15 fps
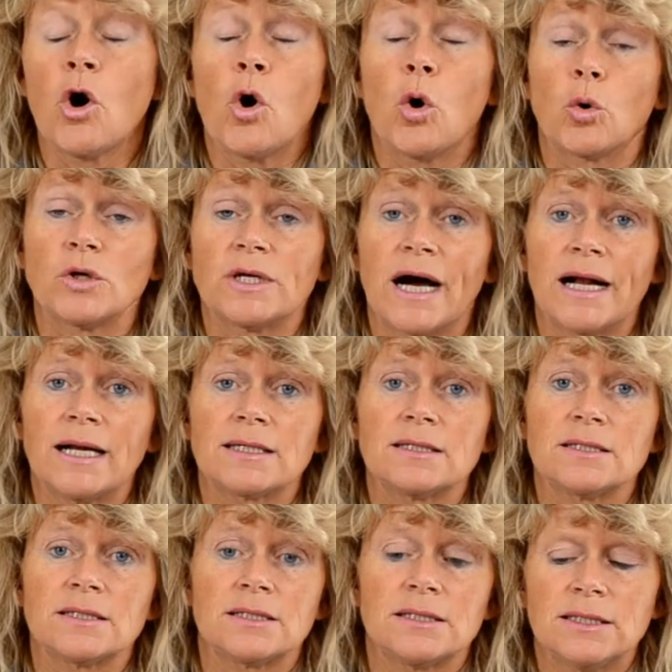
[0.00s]
und halten
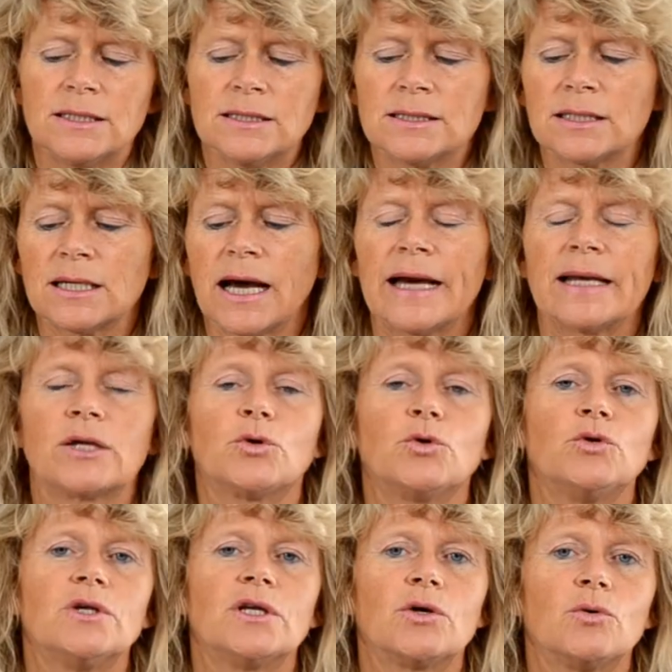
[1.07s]
Sie diese
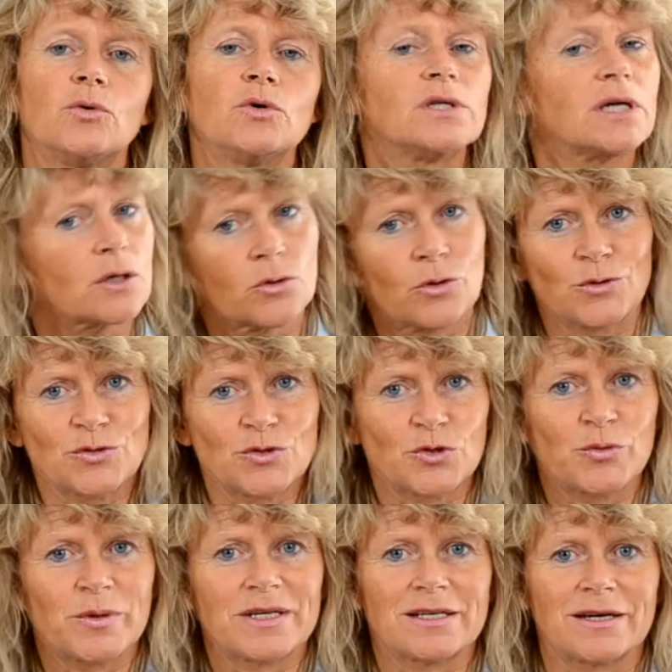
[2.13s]
Ankündigung dann
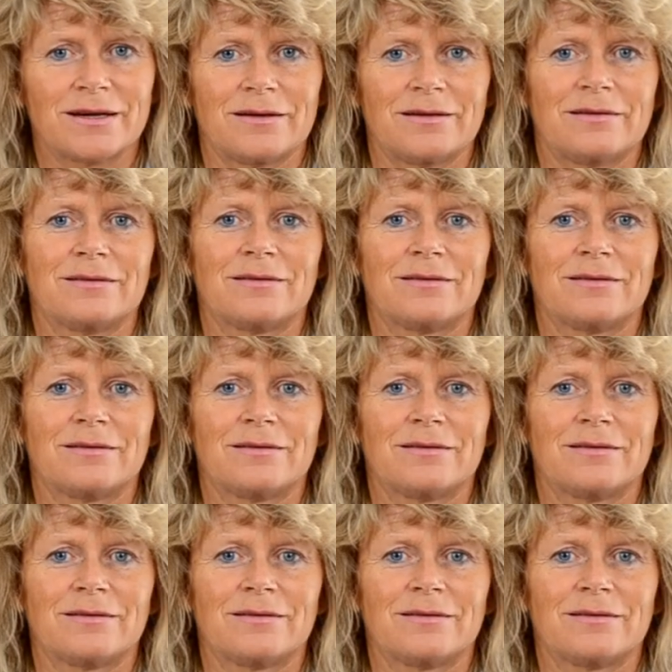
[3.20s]
konsequent ein.